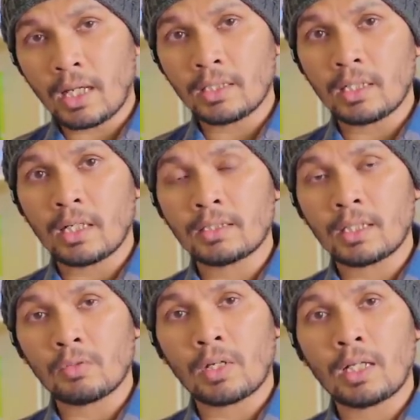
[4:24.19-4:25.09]
hanya dengan
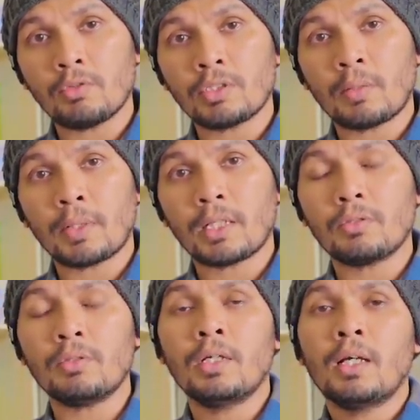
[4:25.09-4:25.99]
satu kali ucapan itu.